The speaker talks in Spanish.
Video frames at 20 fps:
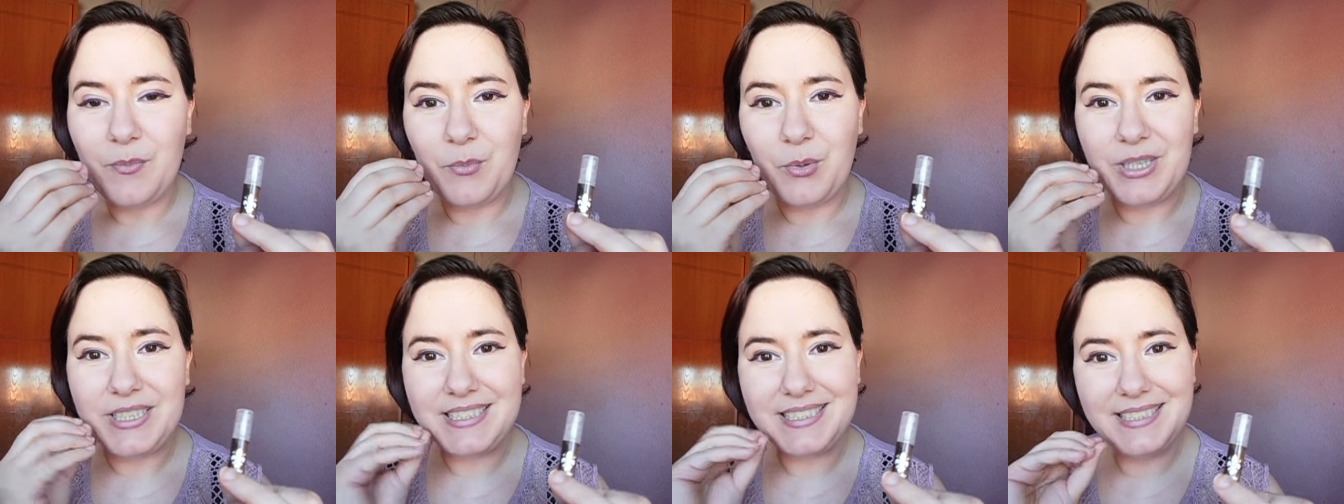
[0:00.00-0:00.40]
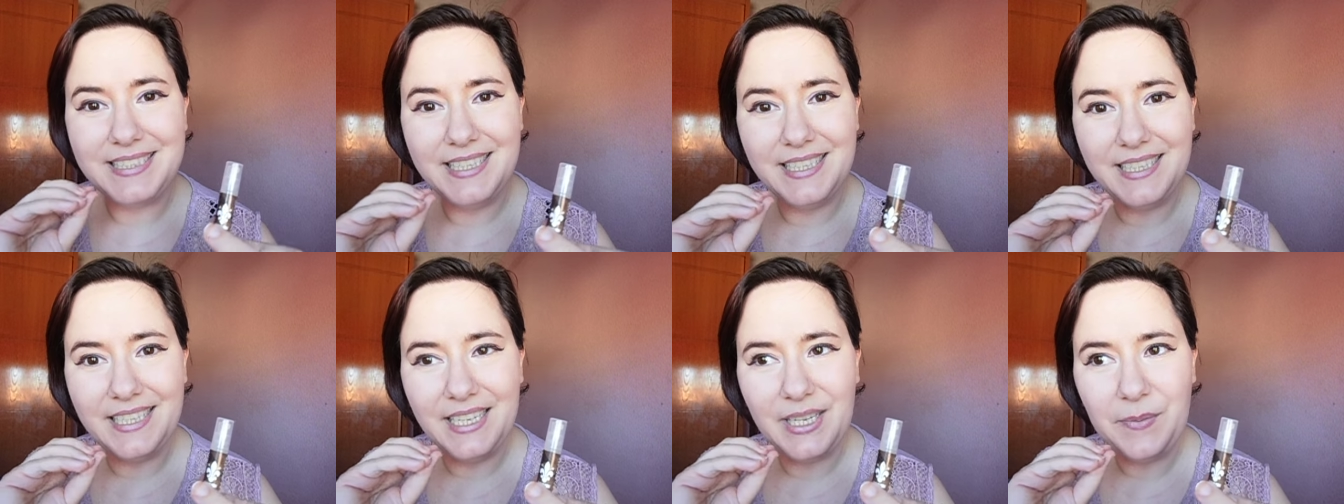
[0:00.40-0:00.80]
Pues
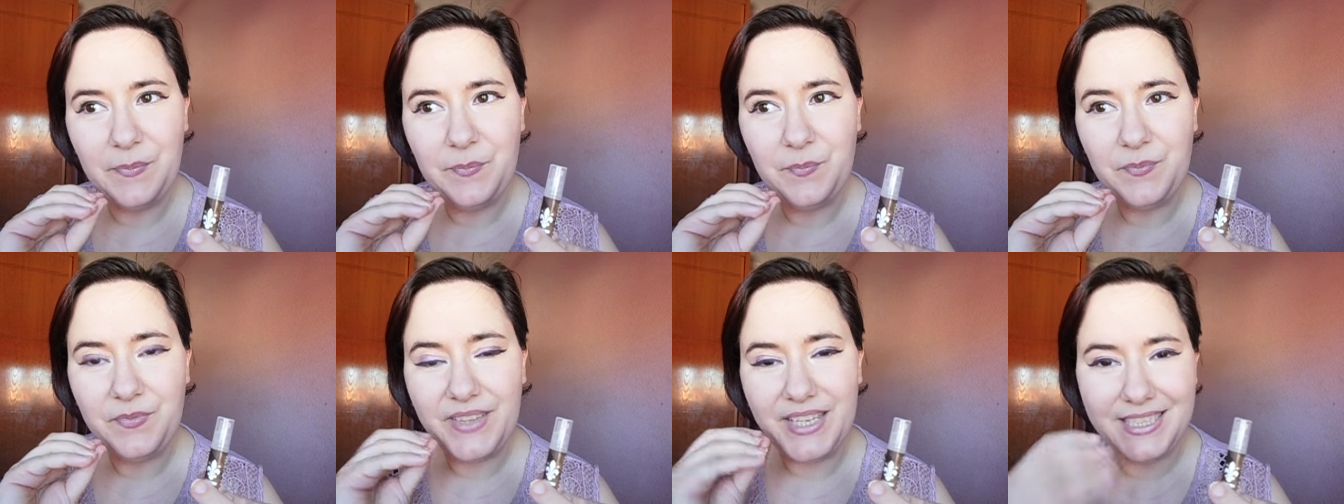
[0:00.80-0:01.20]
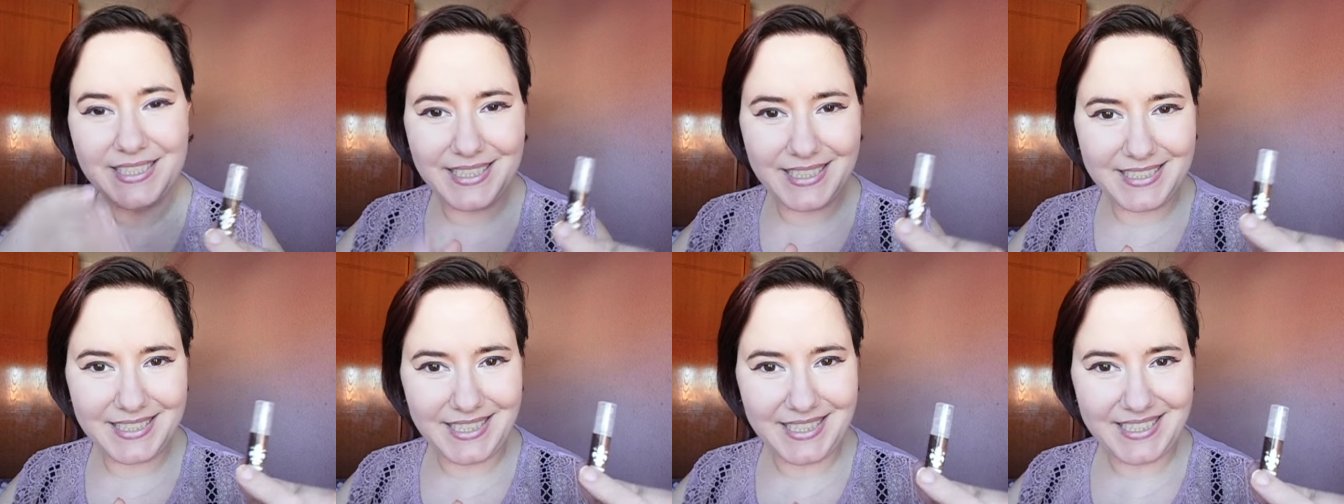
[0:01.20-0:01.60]
tiene
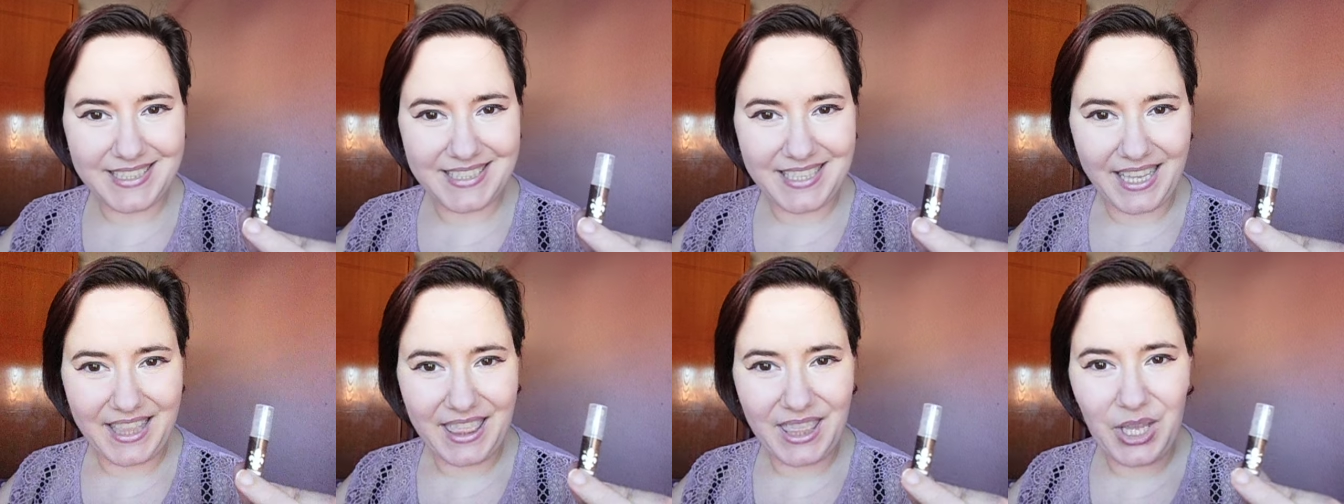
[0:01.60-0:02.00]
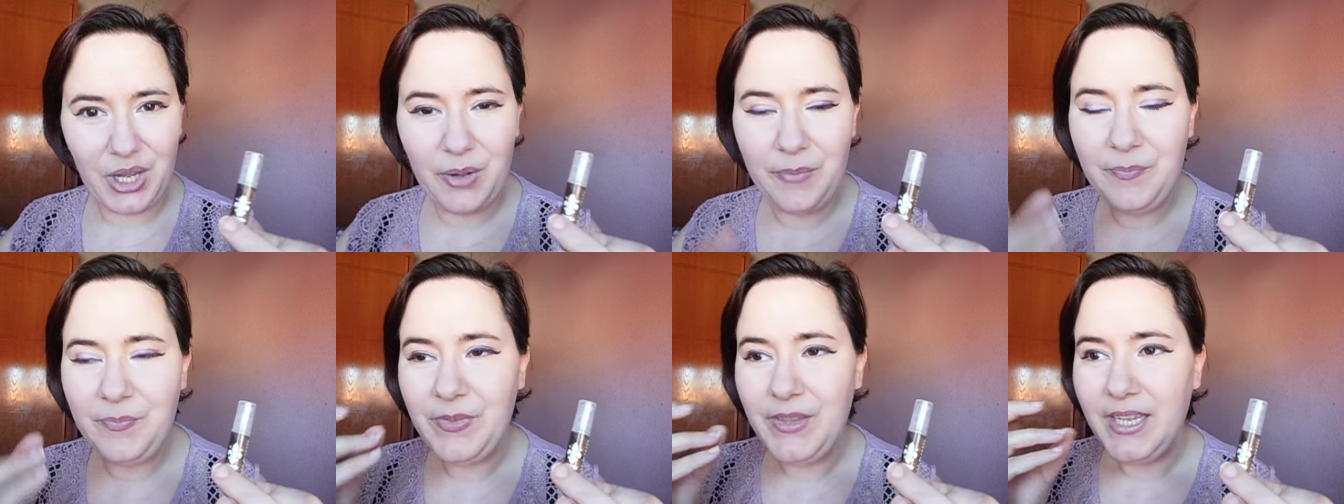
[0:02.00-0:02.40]
esa
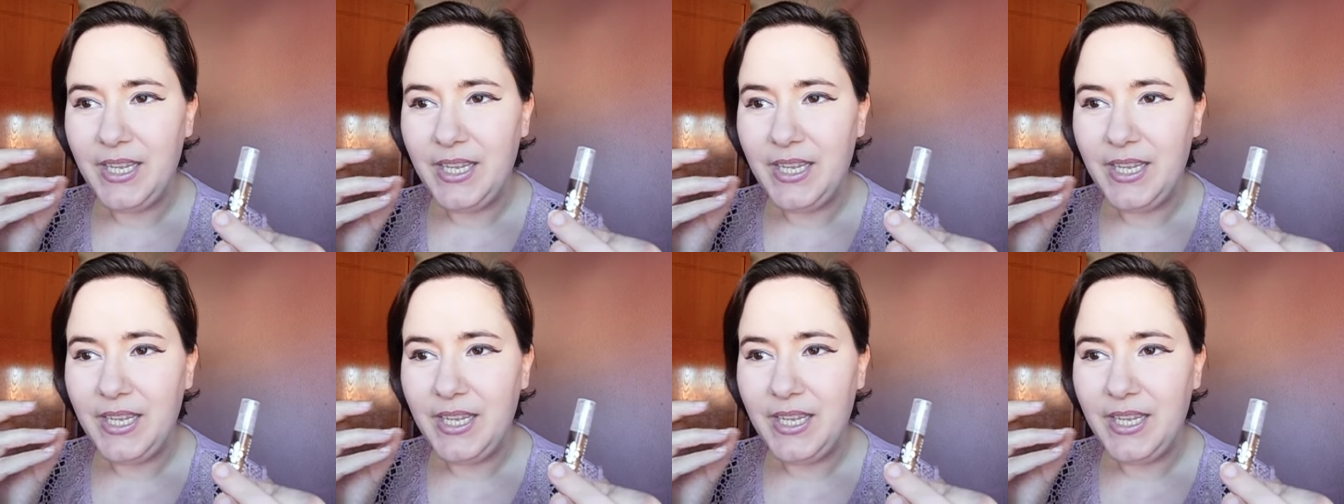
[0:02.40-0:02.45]
sensación